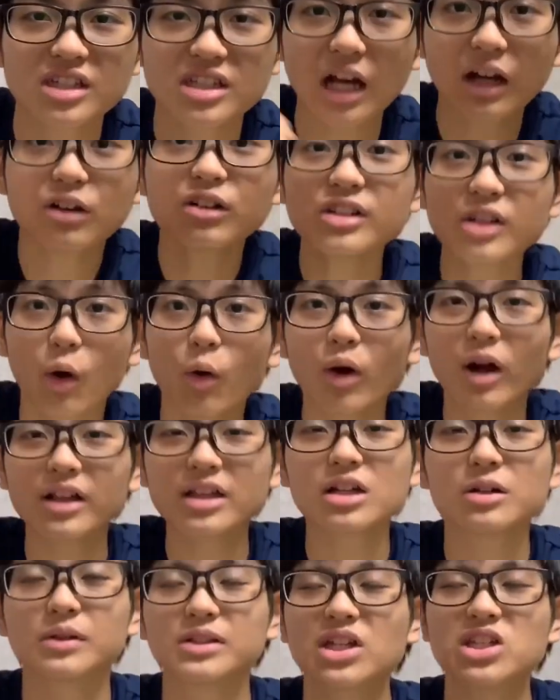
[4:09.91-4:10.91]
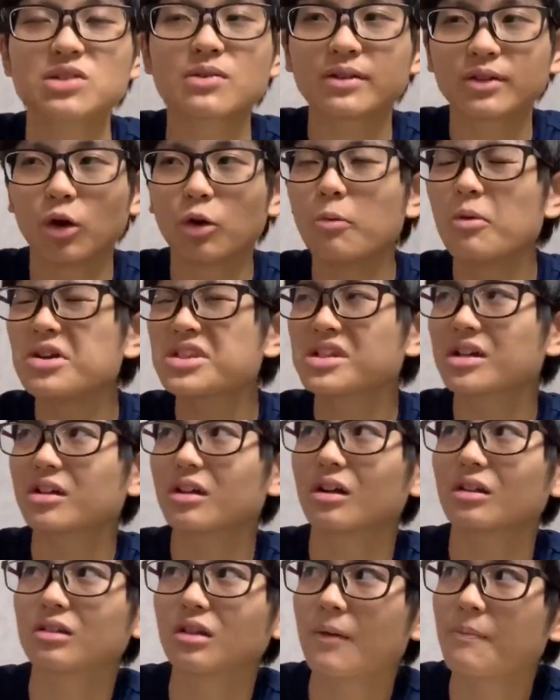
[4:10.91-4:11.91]
逆に他にある。私はね、思いつかな
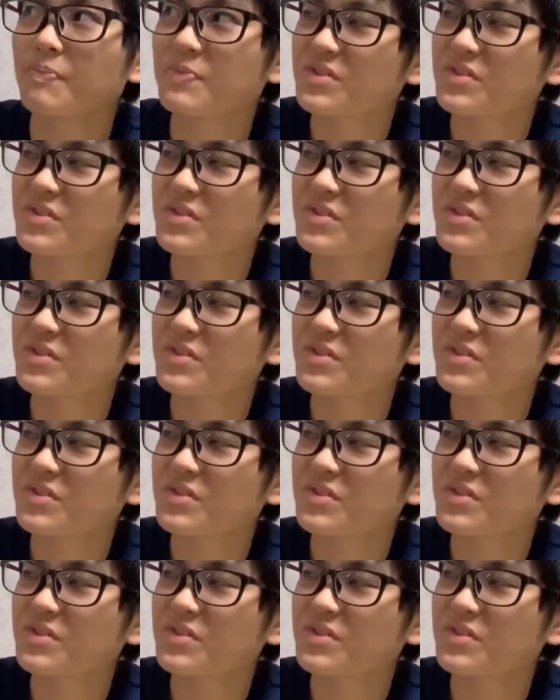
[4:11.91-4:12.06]
かった。